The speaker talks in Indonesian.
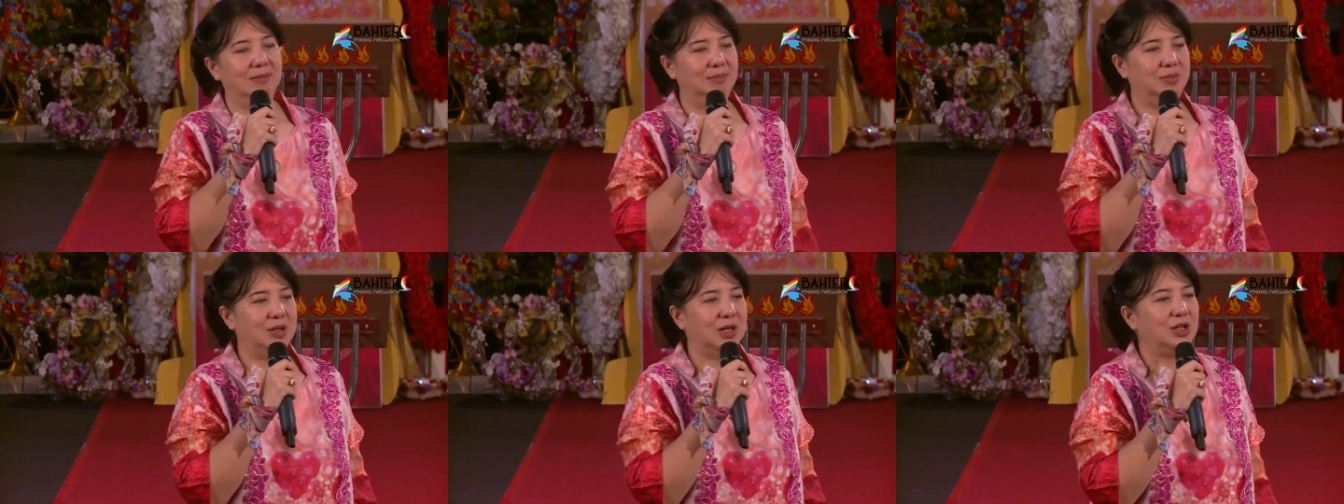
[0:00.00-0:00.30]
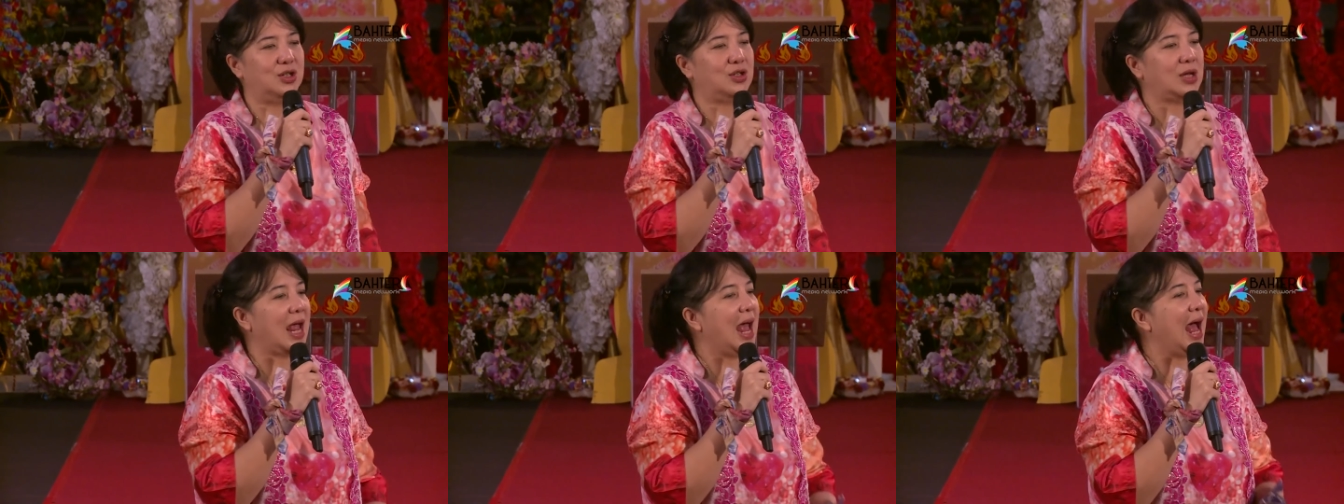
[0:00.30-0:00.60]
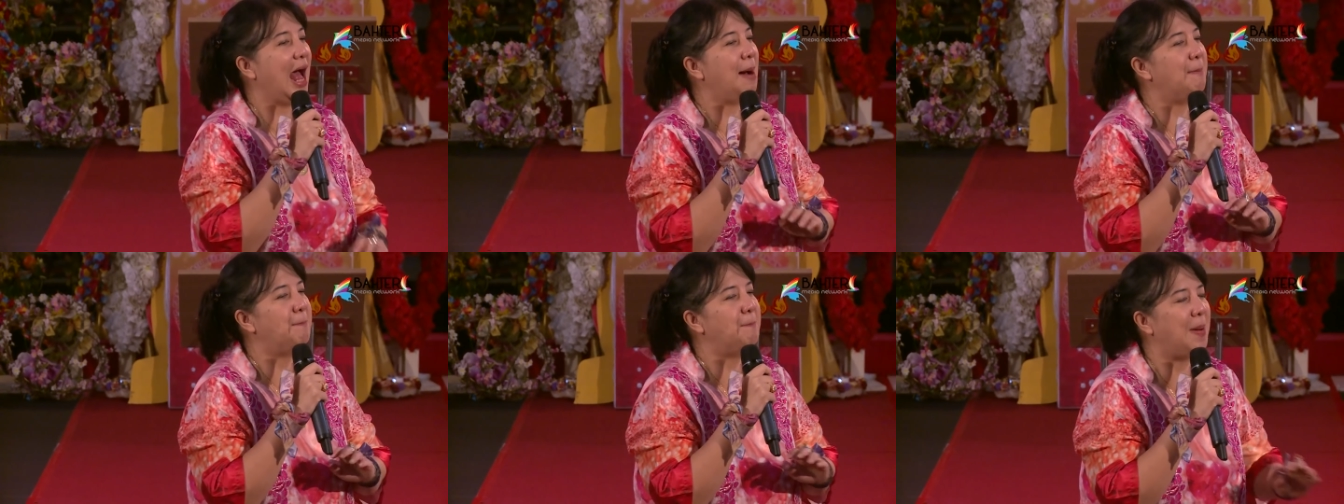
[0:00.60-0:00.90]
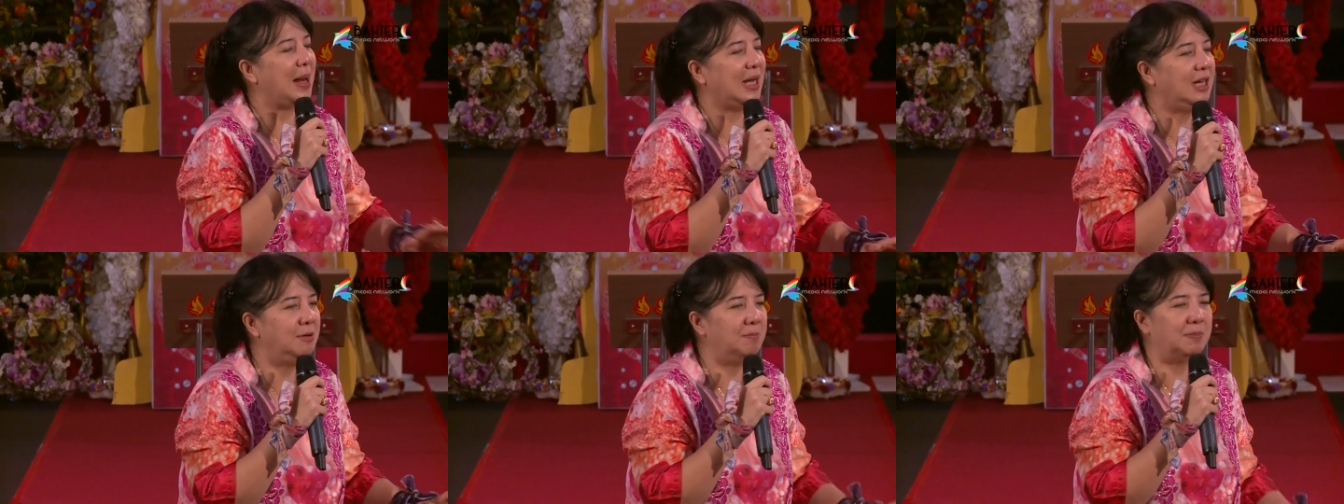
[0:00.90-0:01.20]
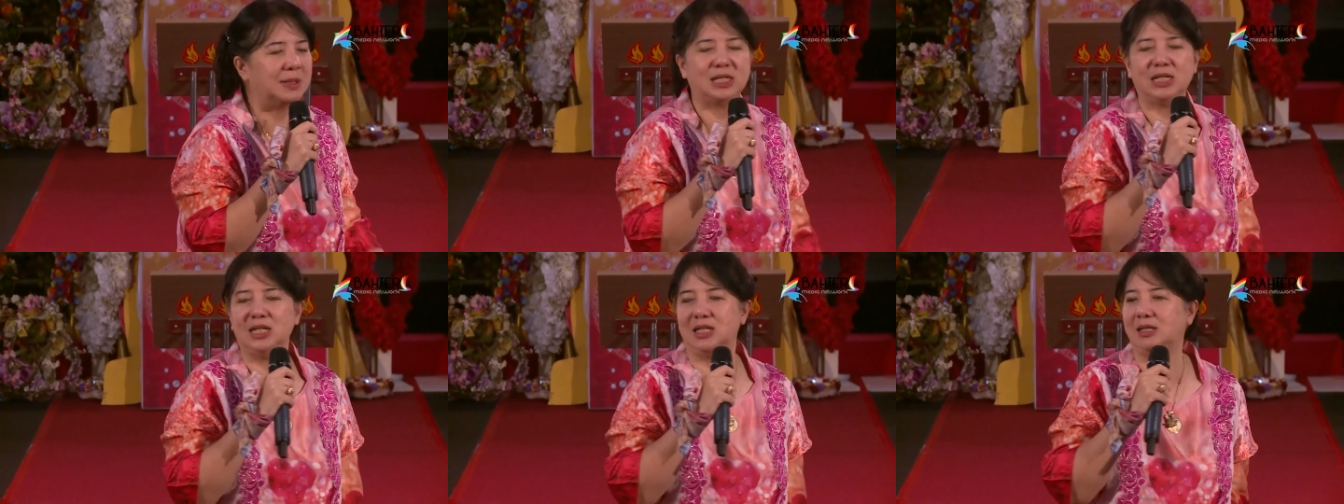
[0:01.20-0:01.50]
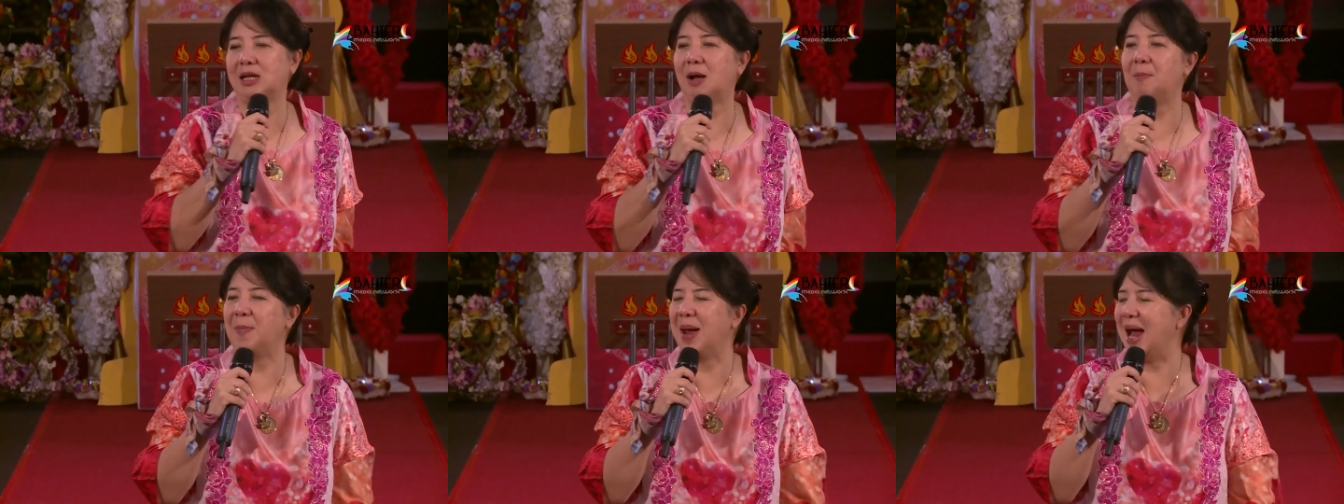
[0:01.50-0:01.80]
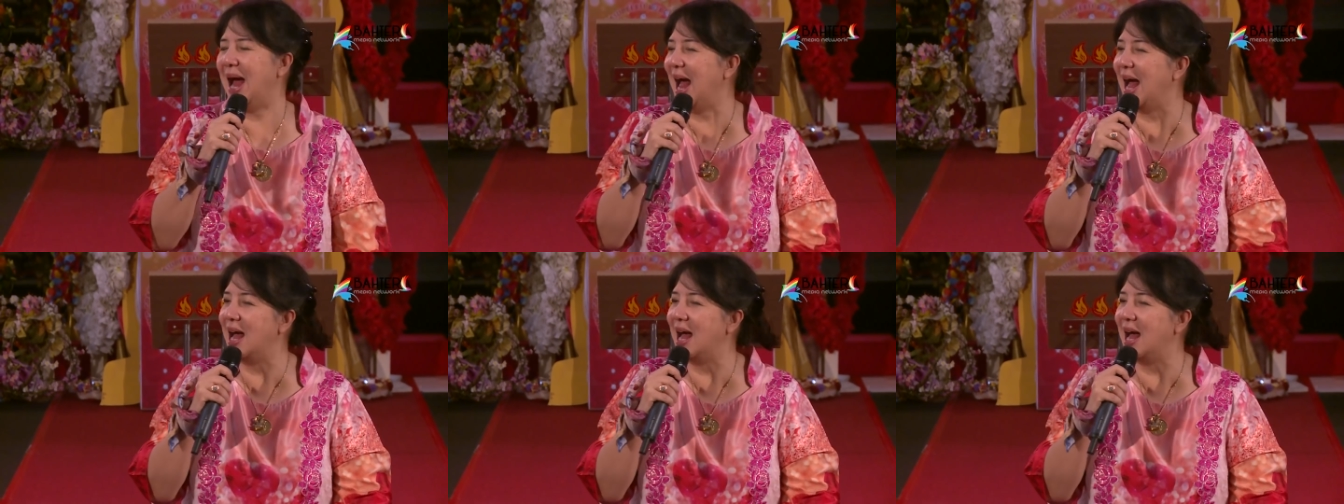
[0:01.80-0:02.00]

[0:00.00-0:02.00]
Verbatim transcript: jadi saya apalin persis sampai